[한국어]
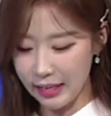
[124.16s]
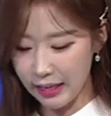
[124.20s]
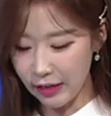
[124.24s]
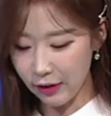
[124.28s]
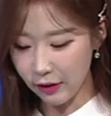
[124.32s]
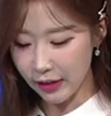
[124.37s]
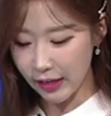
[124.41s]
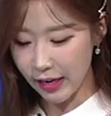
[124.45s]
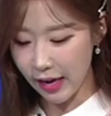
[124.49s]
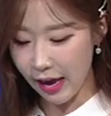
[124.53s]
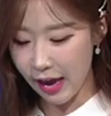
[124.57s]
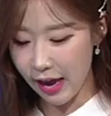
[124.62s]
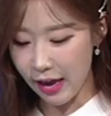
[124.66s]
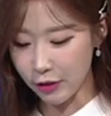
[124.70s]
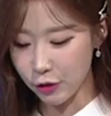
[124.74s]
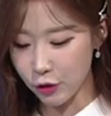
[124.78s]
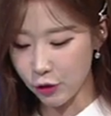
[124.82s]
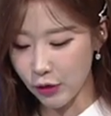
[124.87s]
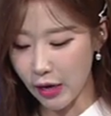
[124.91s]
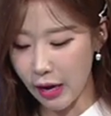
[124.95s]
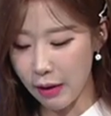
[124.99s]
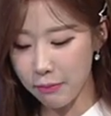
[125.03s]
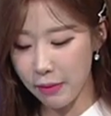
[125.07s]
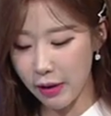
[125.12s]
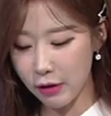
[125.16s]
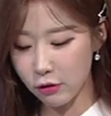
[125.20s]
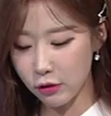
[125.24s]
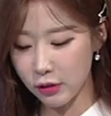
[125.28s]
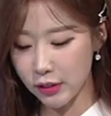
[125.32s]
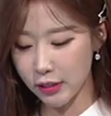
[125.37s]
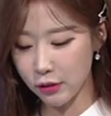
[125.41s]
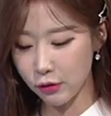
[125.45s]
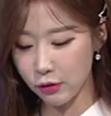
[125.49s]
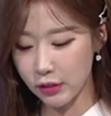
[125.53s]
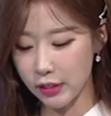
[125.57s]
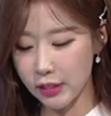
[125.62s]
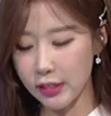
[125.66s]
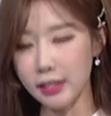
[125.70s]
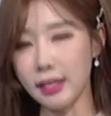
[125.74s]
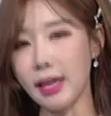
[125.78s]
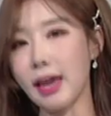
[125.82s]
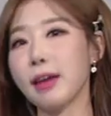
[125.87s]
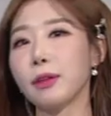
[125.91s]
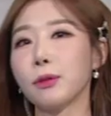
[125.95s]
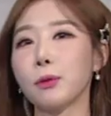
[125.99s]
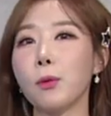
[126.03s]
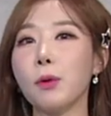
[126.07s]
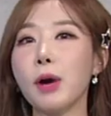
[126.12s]
이렇게 주간배구 식구들을
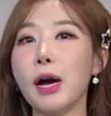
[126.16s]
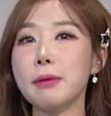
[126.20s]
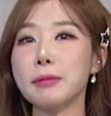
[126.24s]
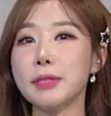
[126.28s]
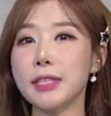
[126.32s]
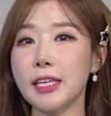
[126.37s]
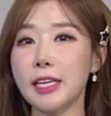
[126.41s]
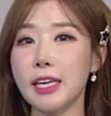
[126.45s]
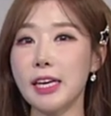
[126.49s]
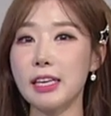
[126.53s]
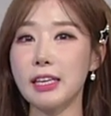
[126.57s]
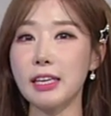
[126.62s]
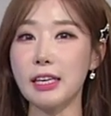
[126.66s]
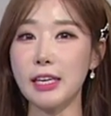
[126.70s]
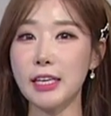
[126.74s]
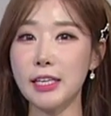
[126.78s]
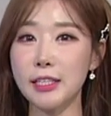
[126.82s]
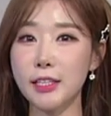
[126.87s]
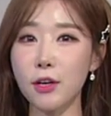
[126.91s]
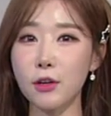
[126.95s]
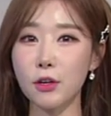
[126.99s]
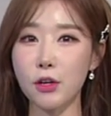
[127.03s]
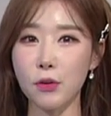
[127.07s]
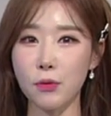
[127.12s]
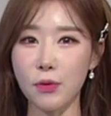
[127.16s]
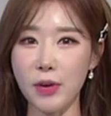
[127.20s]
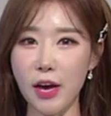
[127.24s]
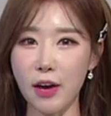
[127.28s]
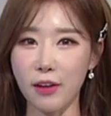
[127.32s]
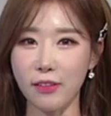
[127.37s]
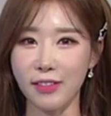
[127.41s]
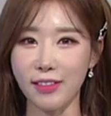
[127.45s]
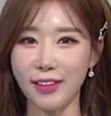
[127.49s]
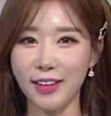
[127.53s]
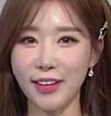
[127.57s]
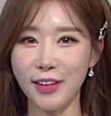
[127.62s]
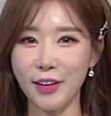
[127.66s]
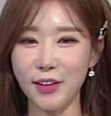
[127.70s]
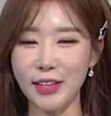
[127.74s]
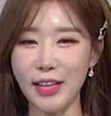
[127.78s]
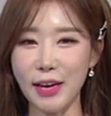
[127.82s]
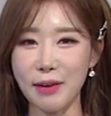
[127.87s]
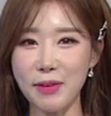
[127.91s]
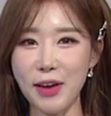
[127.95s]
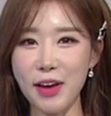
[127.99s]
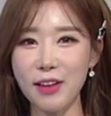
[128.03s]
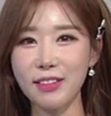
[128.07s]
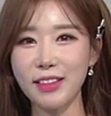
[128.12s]
대통합시킨 이성규 위원.
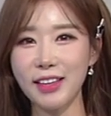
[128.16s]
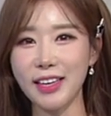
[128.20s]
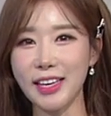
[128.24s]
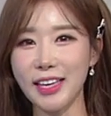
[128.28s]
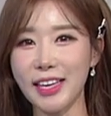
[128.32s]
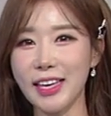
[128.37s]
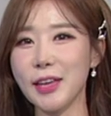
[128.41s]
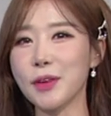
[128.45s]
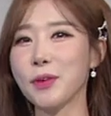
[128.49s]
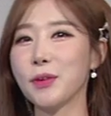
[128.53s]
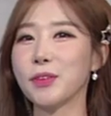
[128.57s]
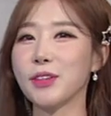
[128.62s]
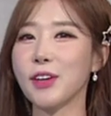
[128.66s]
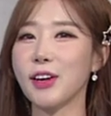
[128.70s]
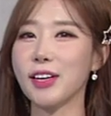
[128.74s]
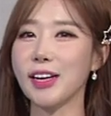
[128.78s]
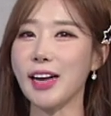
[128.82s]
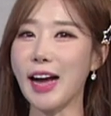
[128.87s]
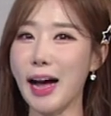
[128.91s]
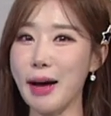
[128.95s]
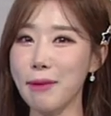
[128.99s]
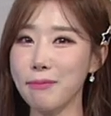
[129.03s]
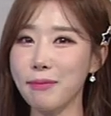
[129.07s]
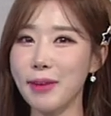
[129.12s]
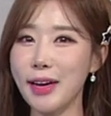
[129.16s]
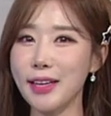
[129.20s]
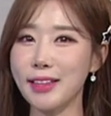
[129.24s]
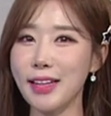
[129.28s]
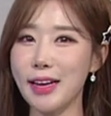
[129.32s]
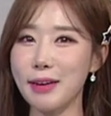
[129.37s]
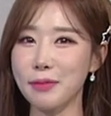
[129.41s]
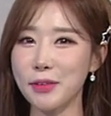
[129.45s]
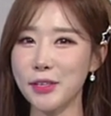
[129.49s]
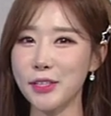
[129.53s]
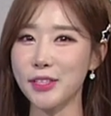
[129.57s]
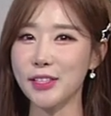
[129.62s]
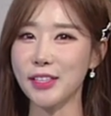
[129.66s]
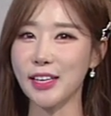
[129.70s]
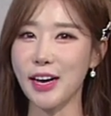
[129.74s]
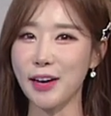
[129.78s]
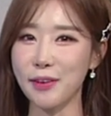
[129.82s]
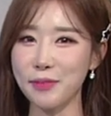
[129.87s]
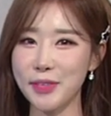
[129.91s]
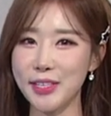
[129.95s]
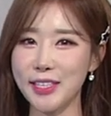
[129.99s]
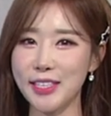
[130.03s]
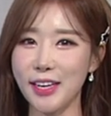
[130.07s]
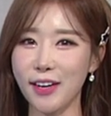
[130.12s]
그렇다면 이 코너를 안 만나볼
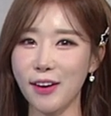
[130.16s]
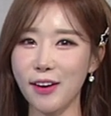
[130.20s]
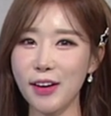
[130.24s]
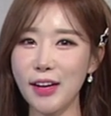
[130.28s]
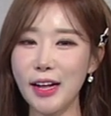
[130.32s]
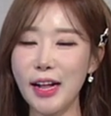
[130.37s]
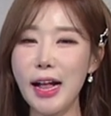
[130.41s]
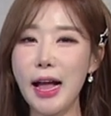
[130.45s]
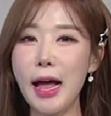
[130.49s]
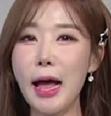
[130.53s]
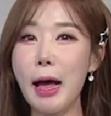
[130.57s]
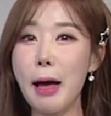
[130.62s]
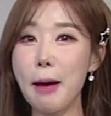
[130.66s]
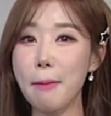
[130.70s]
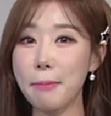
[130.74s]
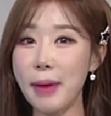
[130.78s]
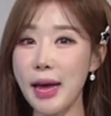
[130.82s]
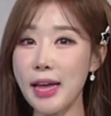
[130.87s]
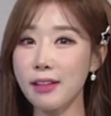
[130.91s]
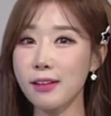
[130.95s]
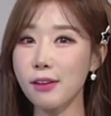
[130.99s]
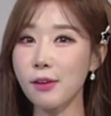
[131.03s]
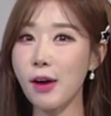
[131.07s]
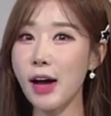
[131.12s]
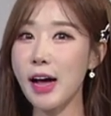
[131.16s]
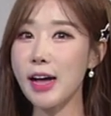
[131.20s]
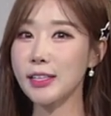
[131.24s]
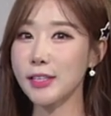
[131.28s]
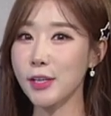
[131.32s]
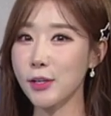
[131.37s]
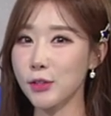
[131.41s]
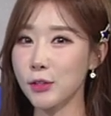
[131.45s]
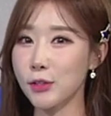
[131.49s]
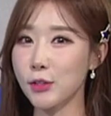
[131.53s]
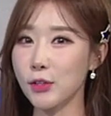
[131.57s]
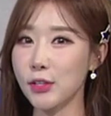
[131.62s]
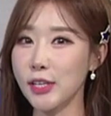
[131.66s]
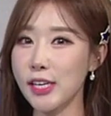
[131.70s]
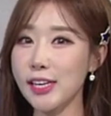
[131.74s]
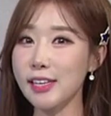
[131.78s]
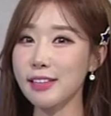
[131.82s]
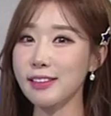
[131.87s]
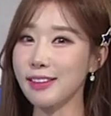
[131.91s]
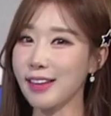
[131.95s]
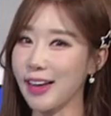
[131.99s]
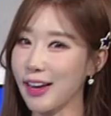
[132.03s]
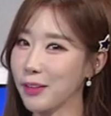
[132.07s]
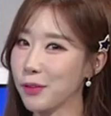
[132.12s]
수가 없죠. 팬과 선수를
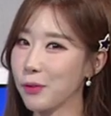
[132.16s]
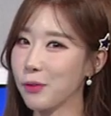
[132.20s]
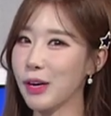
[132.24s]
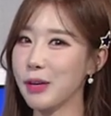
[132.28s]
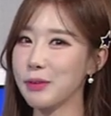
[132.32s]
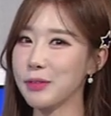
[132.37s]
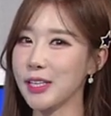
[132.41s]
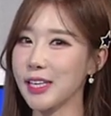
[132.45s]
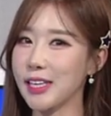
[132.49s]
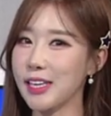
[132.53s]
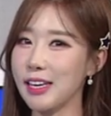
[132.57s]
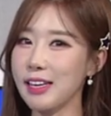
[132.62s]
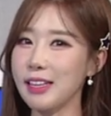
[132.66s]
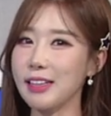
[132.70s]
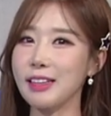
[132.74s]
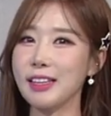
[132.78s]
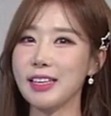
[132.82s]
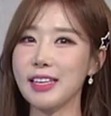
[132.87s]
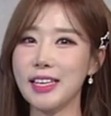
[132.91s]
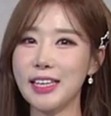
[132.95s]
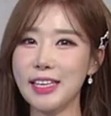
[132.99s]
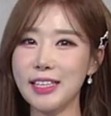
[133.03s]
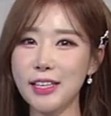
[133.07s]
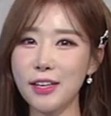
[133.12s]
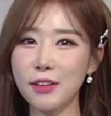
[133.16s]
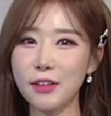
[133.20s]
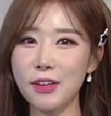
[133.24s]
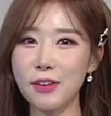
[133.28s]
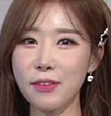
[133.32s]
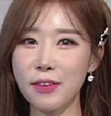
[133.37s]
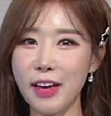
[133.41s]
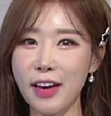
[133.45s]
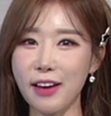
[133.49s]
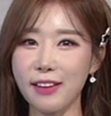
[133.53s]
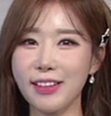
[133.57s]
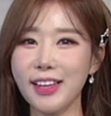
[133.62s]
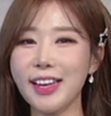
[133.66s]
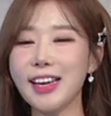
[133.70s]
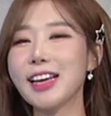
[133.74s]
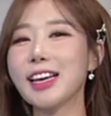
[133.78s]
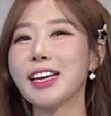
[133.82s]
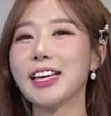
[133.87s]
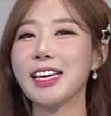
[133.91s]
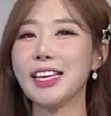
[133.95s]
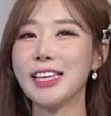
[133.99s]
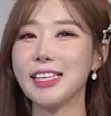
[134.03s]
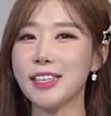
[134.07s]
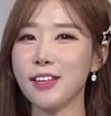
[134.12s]
대통합시킨 이성규 위원.
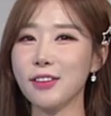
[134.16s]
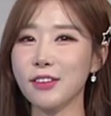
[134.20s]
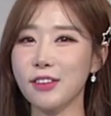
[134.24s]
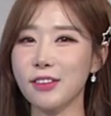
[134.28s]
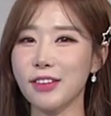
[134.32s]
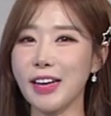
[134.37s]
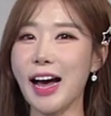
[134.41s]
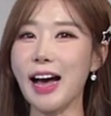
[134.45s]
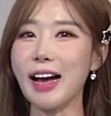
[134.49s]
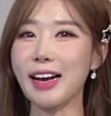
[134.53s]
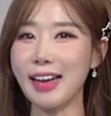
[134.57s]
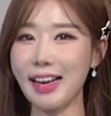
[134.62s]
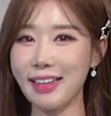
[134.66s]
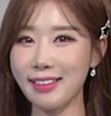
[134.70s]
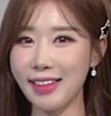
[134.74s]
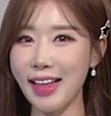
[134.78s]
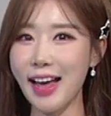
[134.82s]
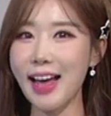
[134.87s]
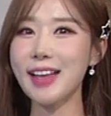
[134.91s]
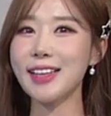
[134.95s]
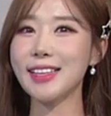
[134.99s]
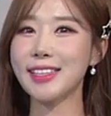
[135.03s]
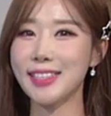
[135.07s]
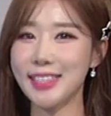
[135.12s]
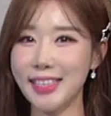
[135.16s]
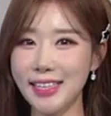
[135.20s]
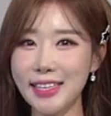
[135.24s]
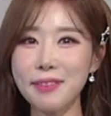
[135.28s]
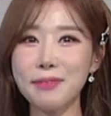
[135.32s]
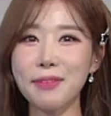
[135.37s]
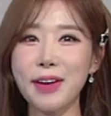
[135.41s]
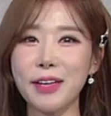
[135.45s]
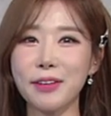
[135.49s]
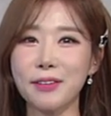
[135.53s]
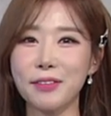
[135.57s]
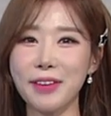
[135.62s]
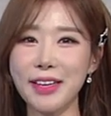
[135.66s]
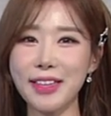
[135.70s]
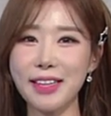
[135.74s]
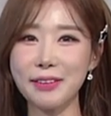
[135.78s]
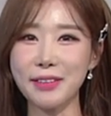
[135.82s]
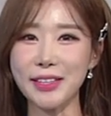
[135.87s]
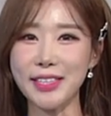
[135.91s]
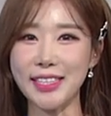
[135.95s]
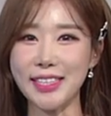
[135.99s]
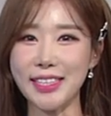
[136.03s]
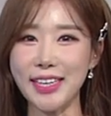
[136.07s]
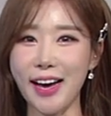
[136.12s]
이성규가 간다? 지금 바로
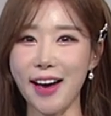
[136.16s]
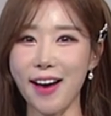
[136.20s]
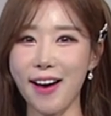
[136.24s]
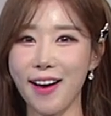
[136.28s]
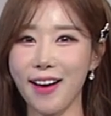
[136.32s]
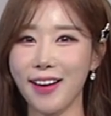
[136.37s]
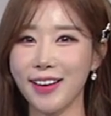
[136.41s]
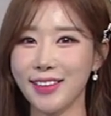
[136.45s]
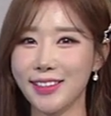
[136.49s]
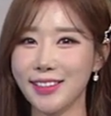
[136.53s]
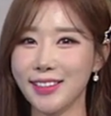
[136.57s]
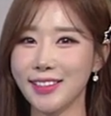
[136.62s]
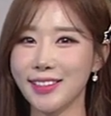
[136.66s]
만나보시죠.